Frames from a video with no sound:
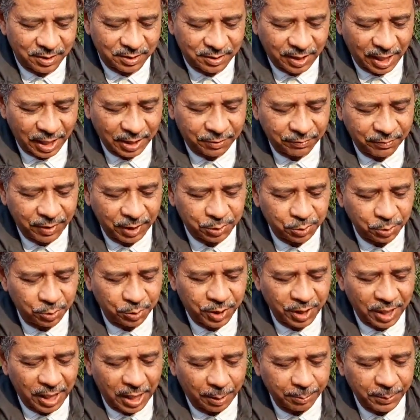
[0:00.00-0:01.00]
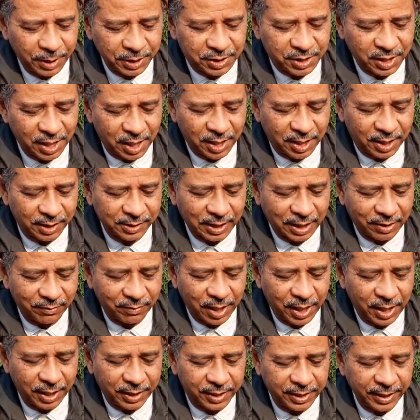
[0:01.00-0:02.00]
सातवां झूठ है अमित शाह का
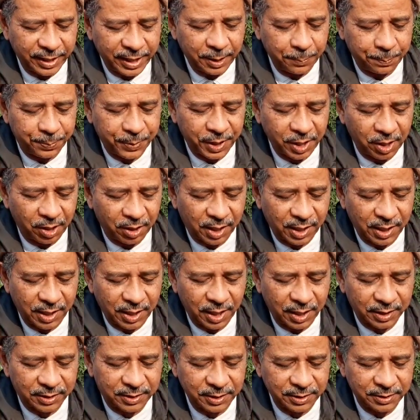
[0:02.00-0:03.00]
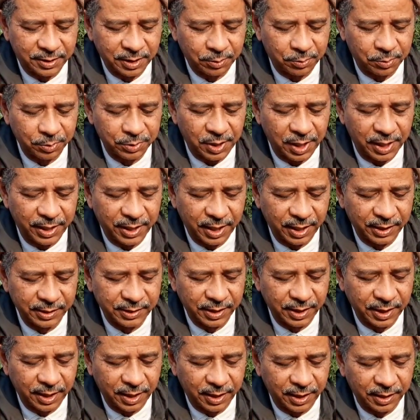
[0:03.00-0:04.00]
दावा है कि एनपीआर आर एनआरसी से कुछ लेना ही
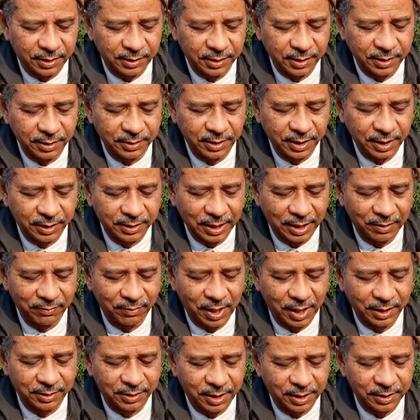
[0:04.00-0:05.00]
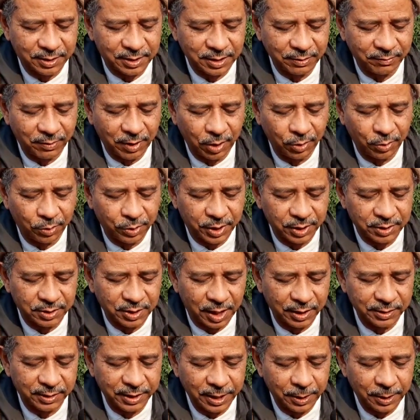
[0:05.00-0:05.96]
देना नहीं है यह दावा अतिरिक्त सवालों के साथ